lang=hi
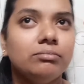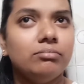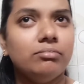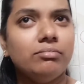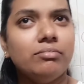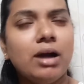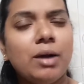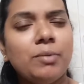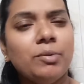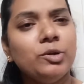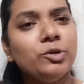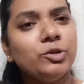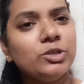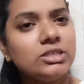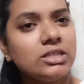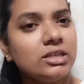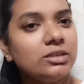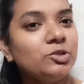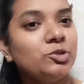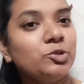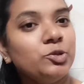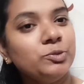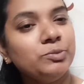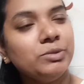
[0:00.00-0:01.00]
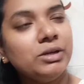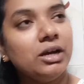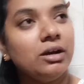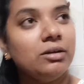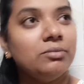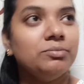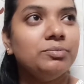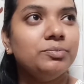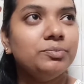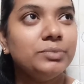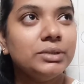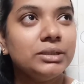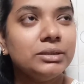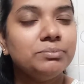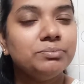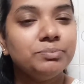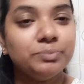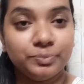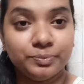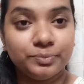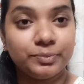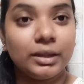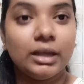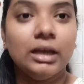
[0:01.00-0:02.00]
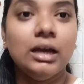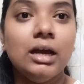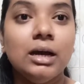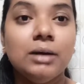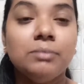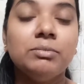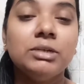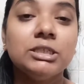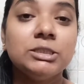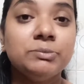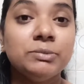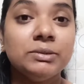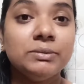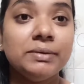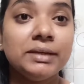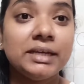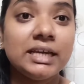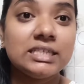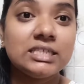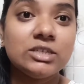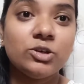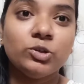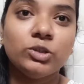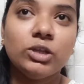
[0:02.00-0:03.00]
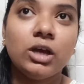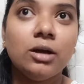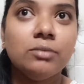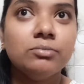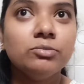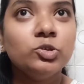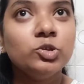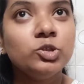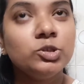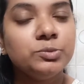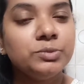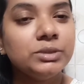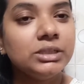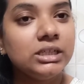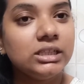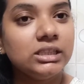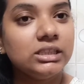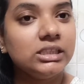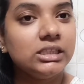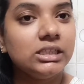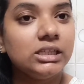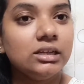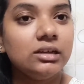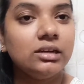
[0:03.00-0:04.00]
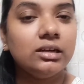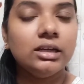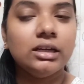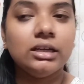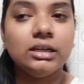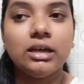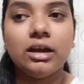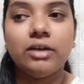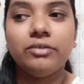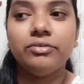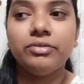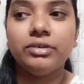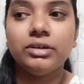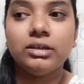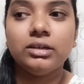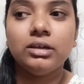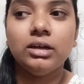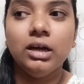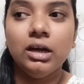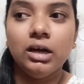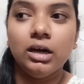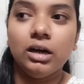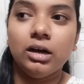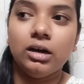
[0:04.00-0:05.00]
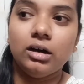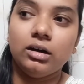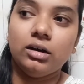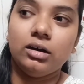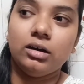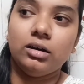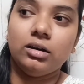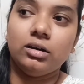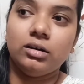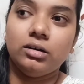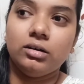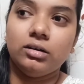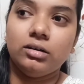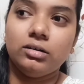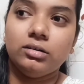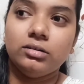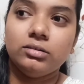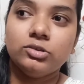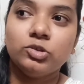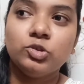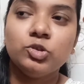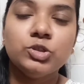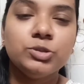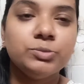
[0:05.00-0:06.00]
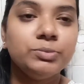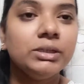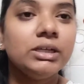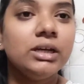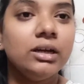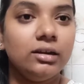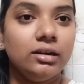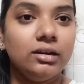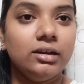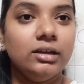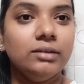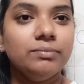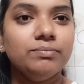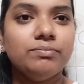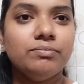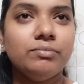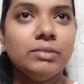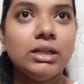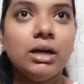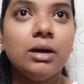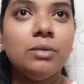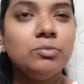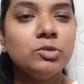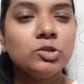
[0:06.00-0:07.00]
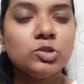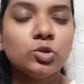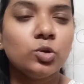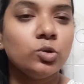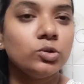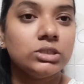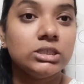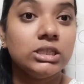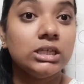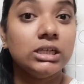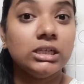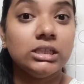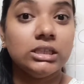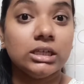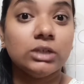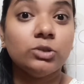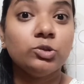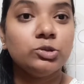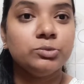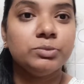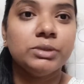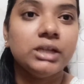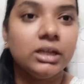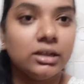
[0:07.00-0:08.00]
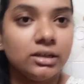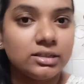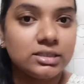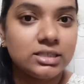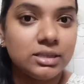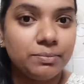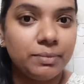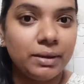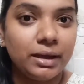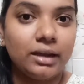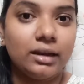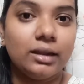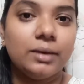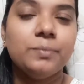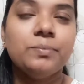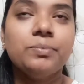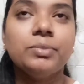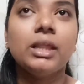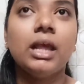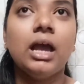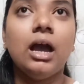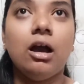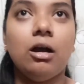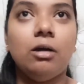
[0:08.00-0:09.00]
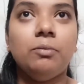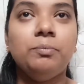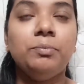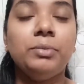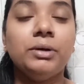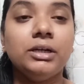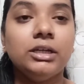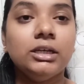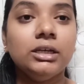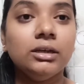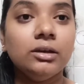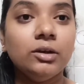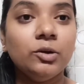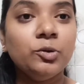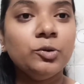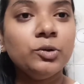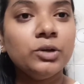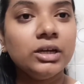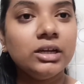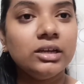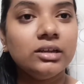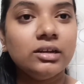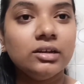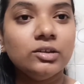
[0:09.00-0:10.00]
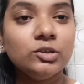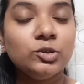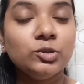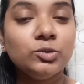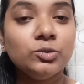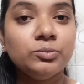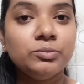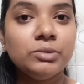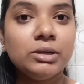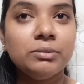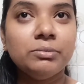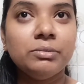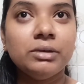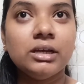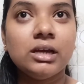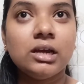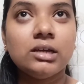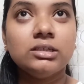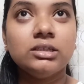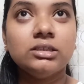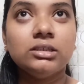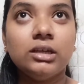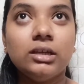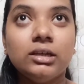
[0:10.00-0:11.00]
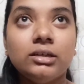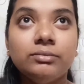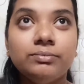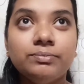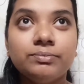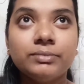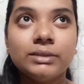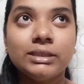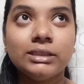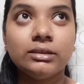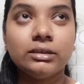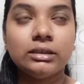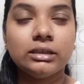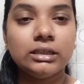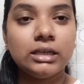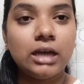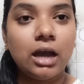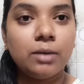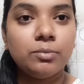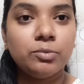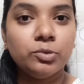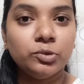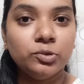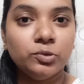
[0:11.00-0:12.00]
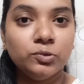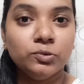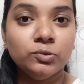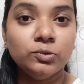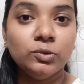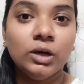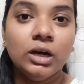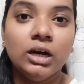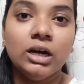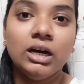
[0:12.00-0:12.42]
मामा लोग के साथ कोई भी हम मतलब बचपन में कैसा होता है हम कुछ भी गलती कर ले या फिर आ, कुछ भी कर ले मतलब हम लोग सोचते नहीं थे कुछ भी करने से पहले अब बड़े हो गए ना तो मन में आ जाता है क्या बोलूँ